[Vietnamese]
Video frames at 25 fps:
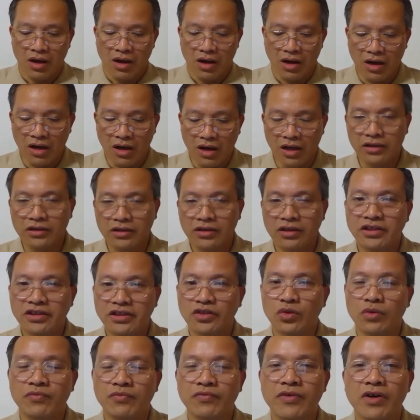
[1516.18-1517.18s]
Ờ, thưa chị
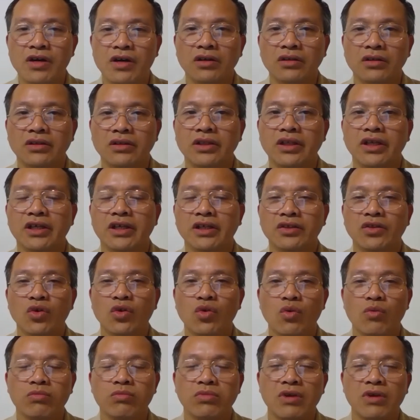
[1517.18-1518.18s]
Xuân Phương thì tôi
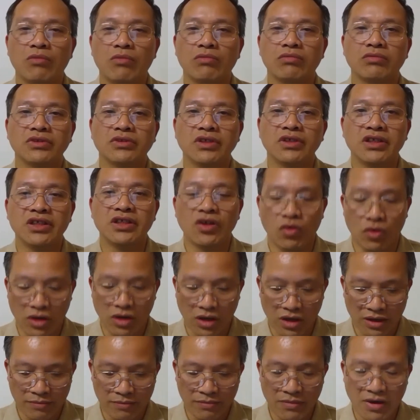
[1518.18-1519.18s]
cũng đọc rất nhiều các
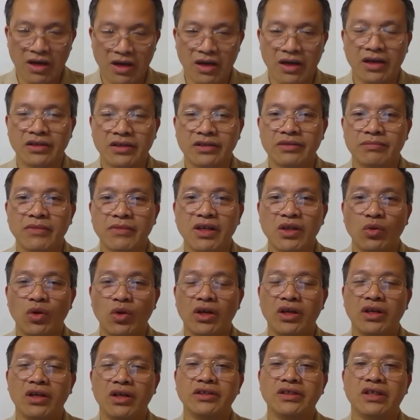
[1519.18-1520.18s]
cái ba, bình
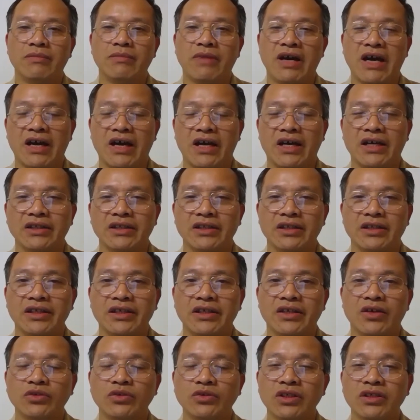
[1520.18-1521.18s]
luận ở trên mạng á,
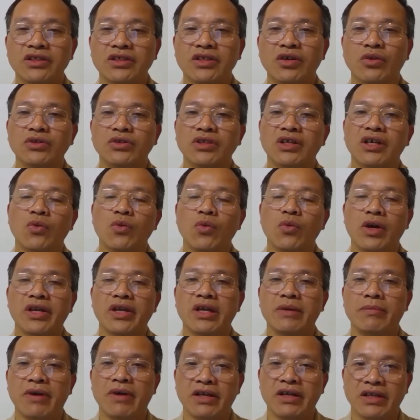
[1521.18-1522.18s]
thì có rất nhiều những cái quan
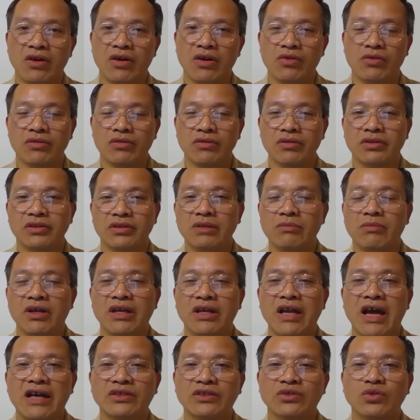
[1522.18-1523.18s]
điểm khác nhau nhưng mà
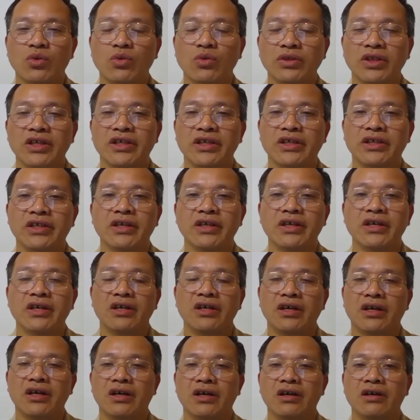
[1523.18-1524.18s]
đa số thì
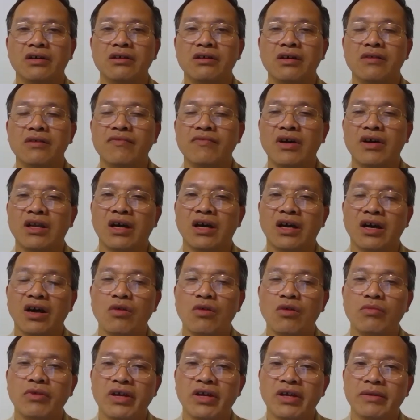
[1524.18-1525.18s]
uh, hướng vào là
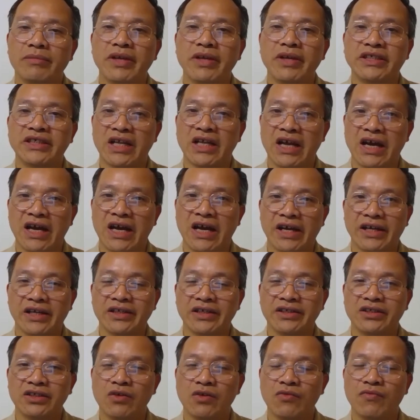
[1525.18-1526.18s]
ông ấy bị sát hại
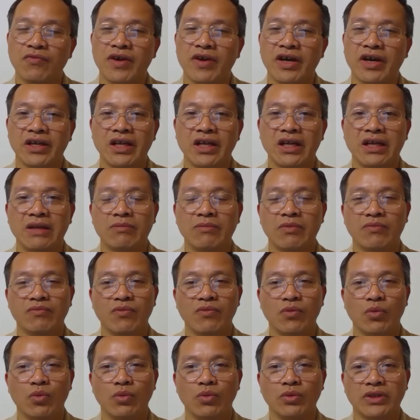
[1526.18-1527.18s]
chứ không phải đây là một
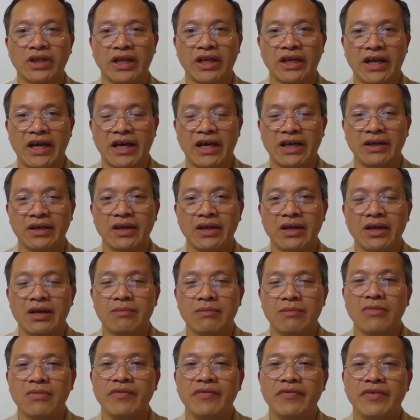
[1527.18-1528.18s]
vụ tai nạn
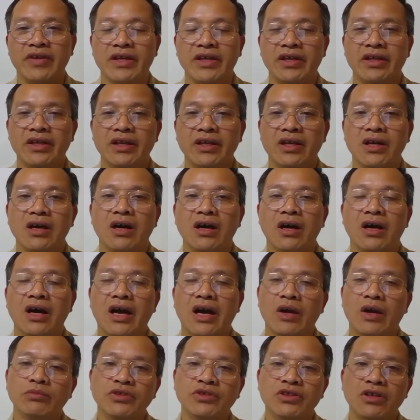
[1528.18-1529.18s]
bởi vì ở ờ, ngày
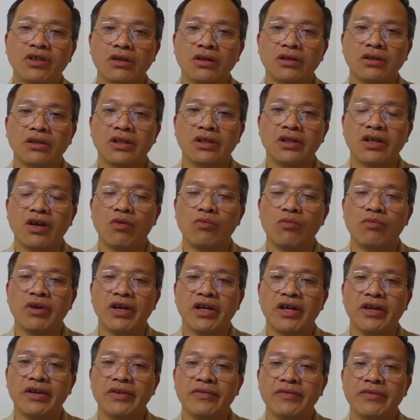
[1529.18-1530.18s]
hôm trước thì ông
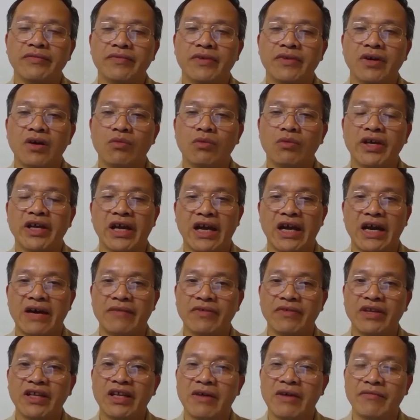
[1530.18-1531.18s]
ấy ông Lê Hải An
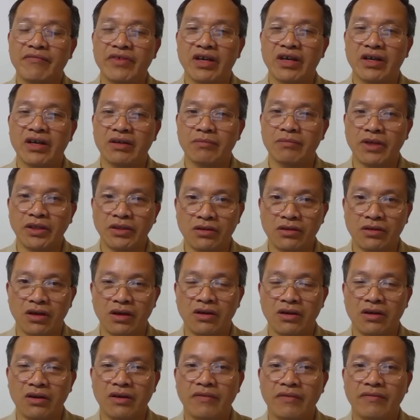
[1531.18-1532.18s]
vẫn đi làm việc bình thường
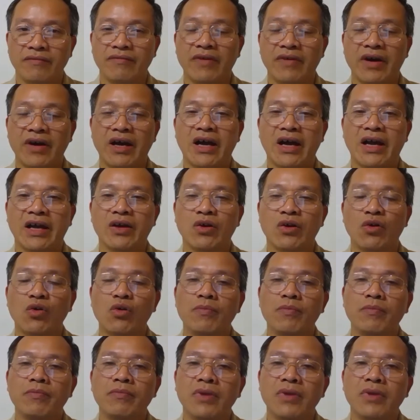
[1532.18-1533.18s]
và ngày
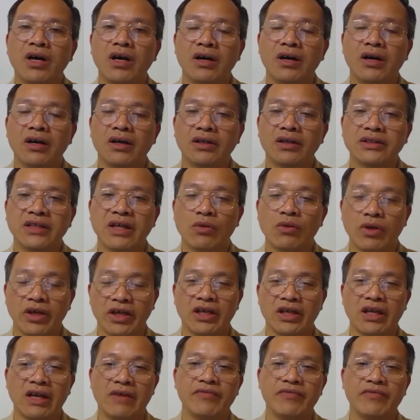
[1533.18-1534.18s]
hôm uh, theo lịch
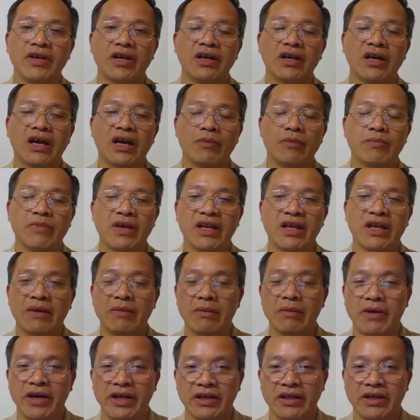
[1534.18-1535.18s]
làm việc ngày hôm nay ngày
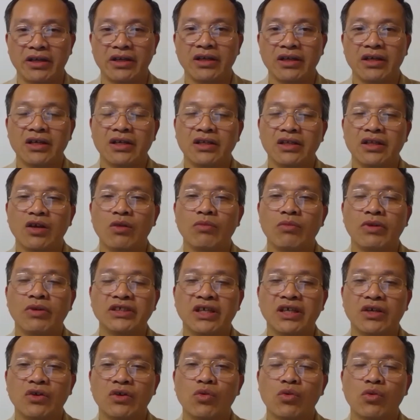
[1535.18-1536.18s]
17 á thì ông ấy
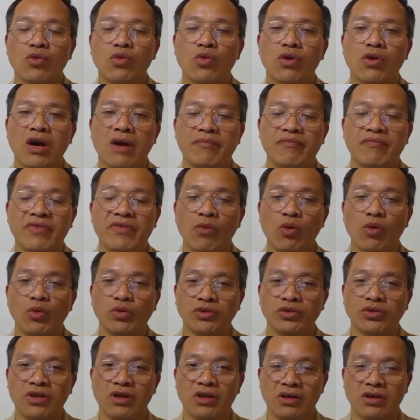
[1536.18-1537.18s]
sẽ có, có gặp với bộ
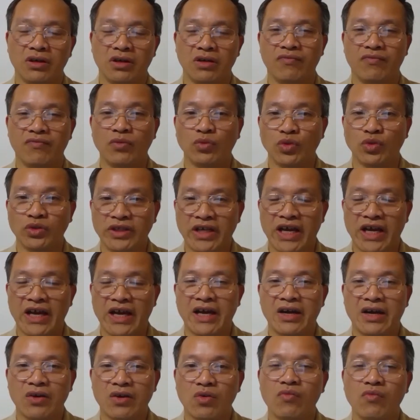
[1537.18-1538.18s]
trưởng Phùng Xuân Nhạ
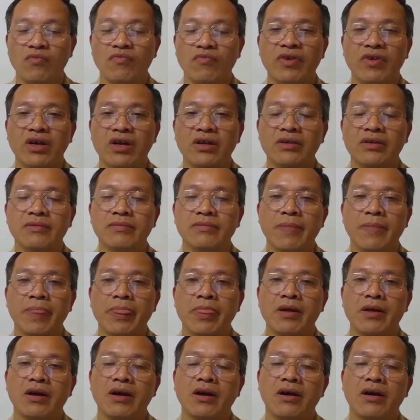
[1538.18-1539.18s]
cùng với
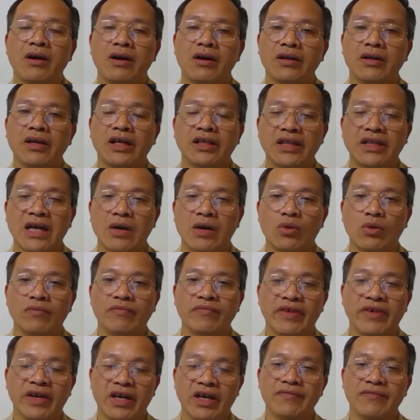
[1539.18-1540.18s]
uh, để thảo luận
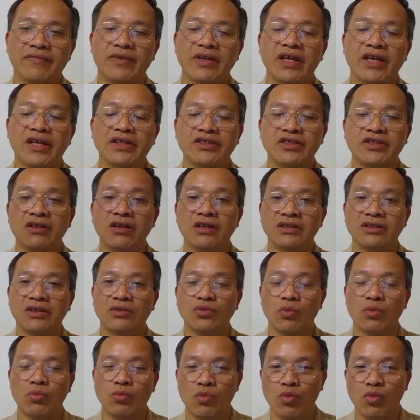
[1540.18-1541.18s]
về cái vấn đề chiến lược giáo
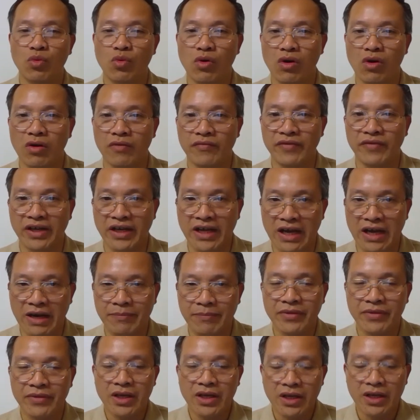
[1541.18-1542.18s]
dục của Việt Nam
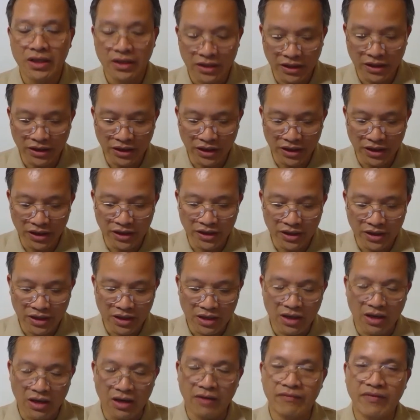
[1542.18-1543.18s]
thế thì
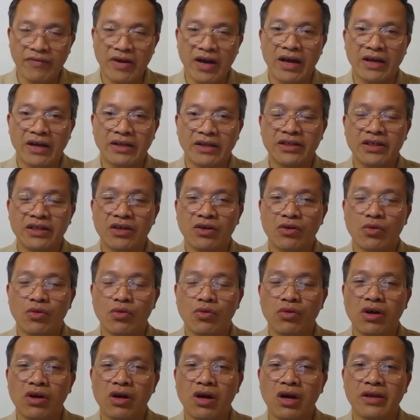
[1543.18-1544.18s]
uh, và nhiều
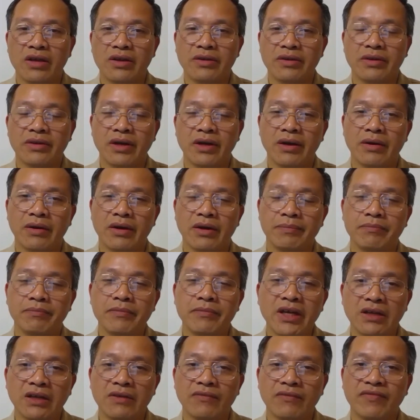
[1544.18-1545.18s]
người uh,
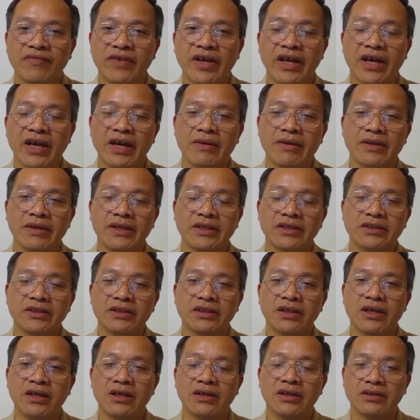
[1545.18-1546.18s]
biết về cái
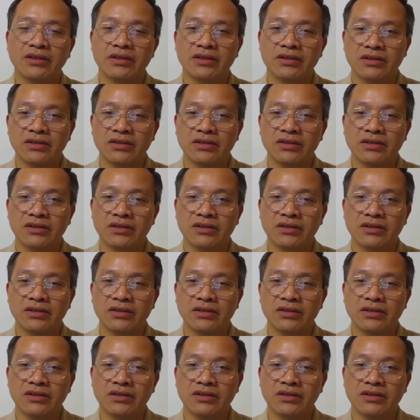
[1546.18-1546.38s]
uh,